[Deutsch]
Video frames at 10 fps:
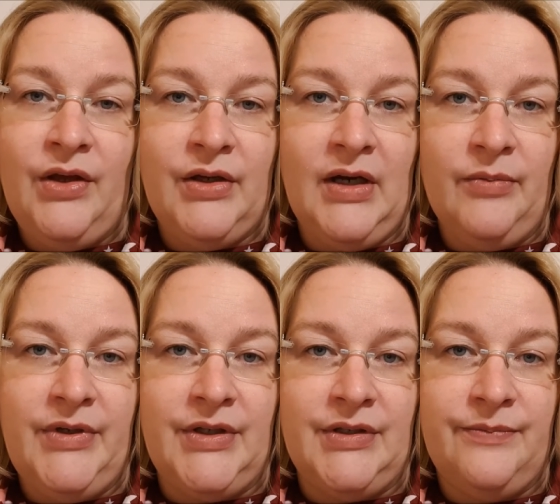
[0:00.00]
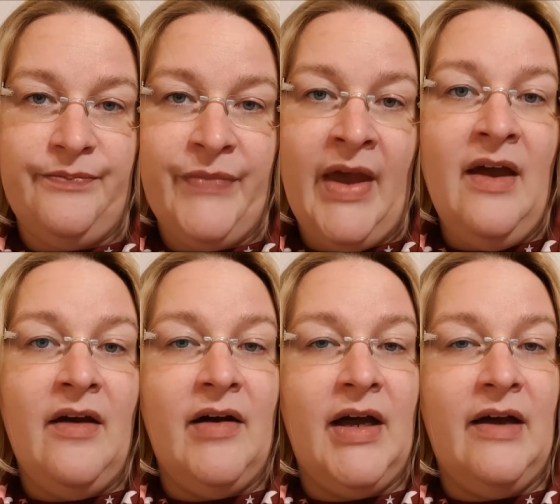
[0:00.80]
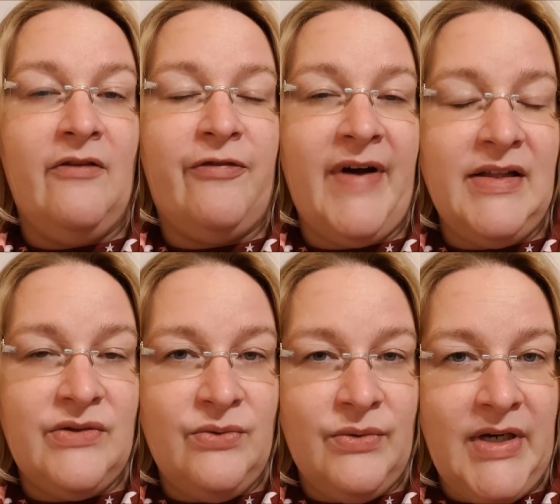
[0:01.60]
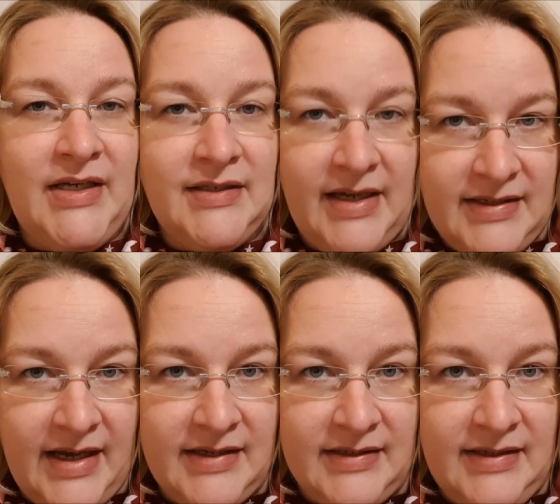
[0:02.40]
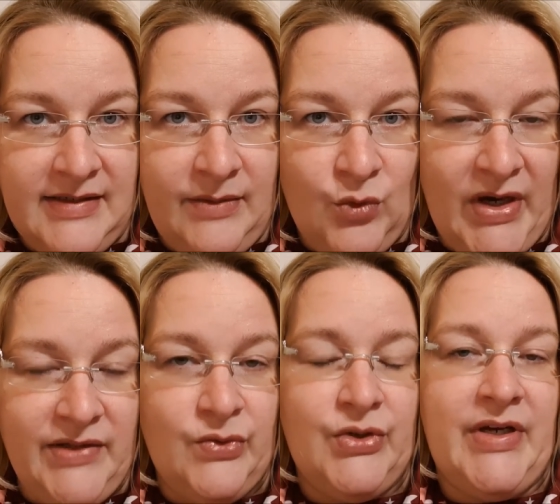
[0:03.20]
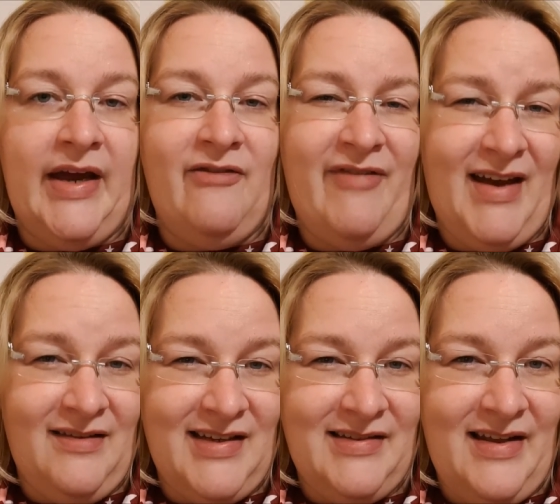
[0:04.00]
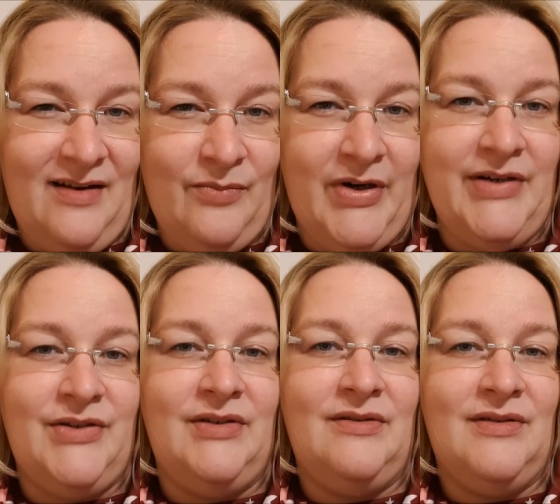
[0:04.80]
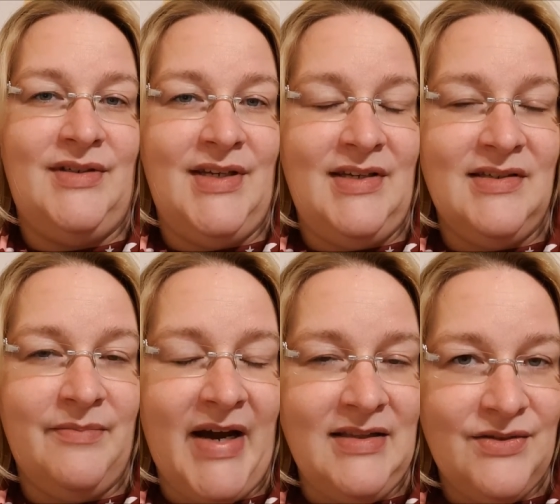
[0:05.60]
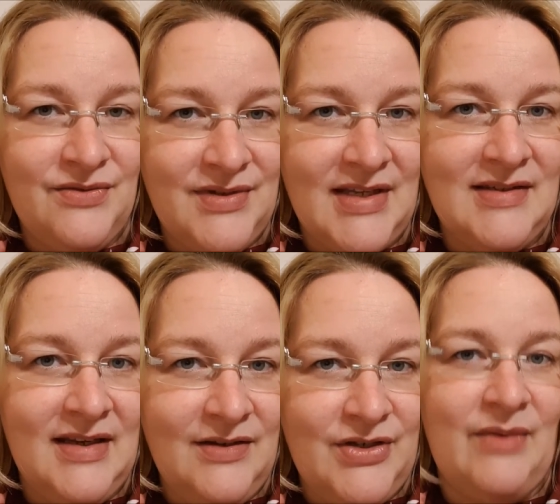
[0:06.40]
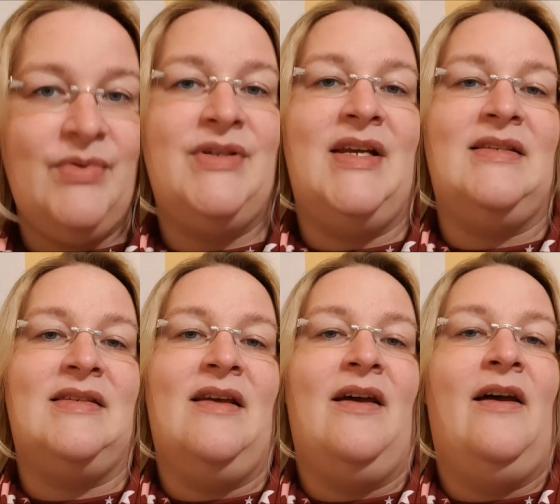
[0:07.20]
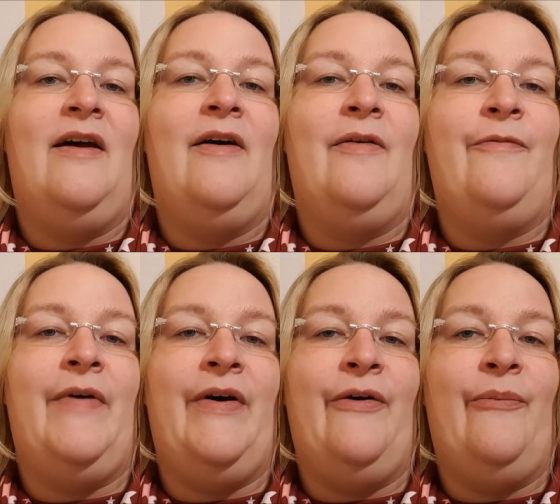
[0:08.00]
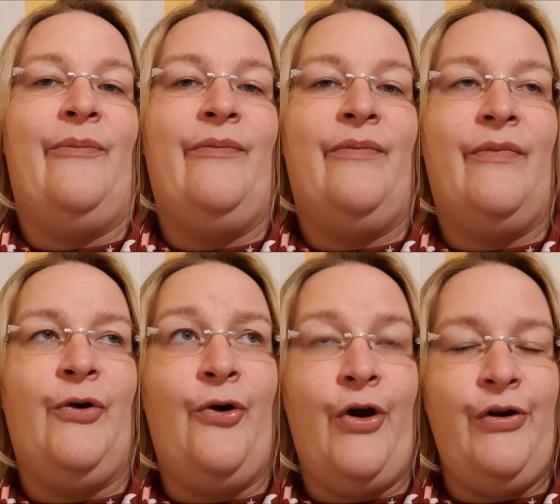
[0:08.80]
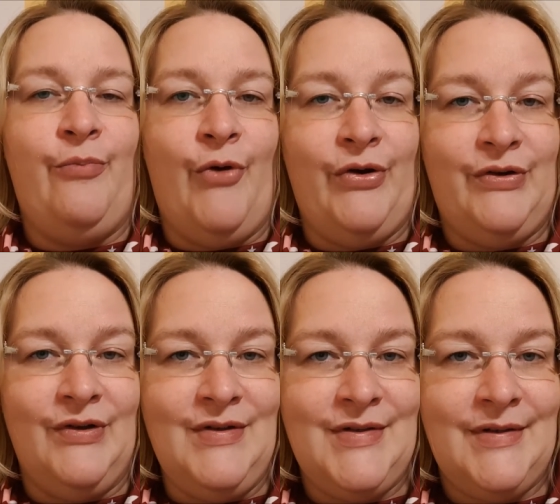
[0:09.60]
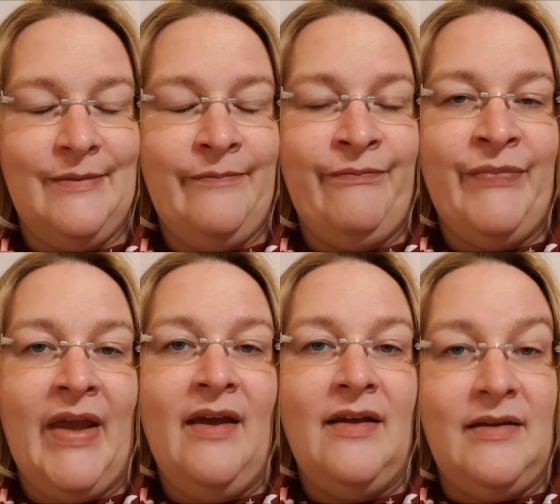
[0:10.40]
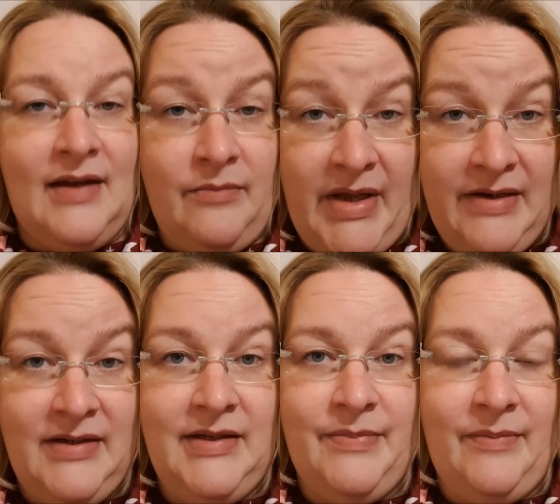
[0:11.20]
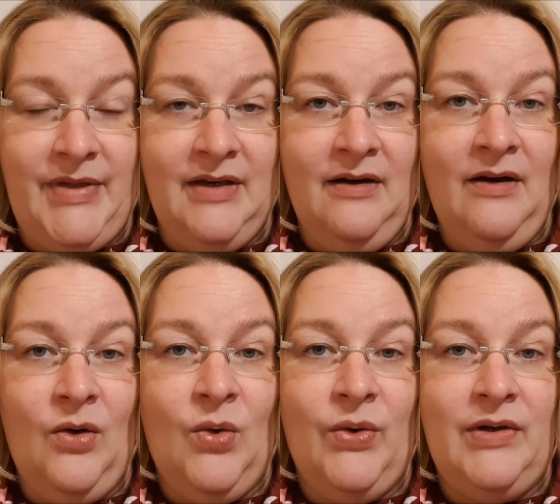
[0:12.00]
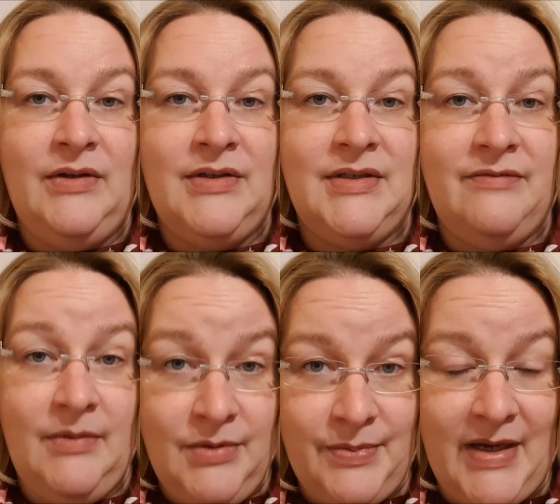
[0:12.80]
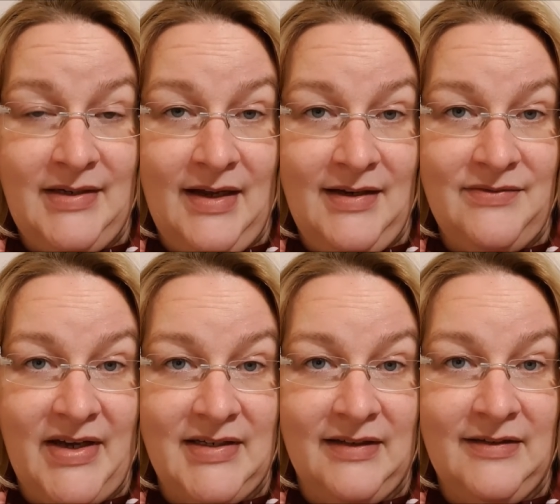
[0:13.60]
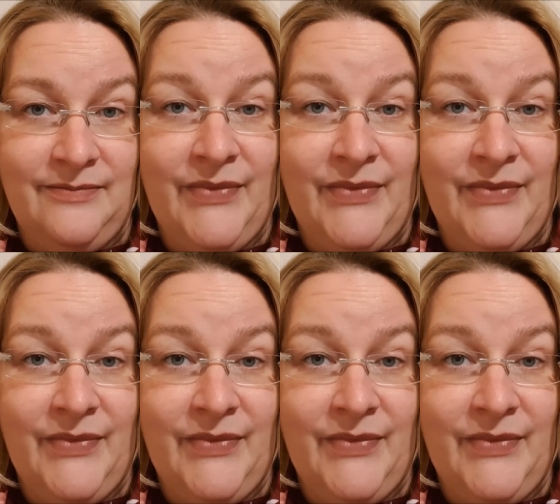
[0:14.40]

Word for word: Ich glaube nicht. Falls du Interesse hast, als Demo einzusteigen während der Celebration und dir diese beiden zusätzlichen Stempelsets ähm, gönnen möchtest, dann melde dich bei mir und wir besprechen alles weitere.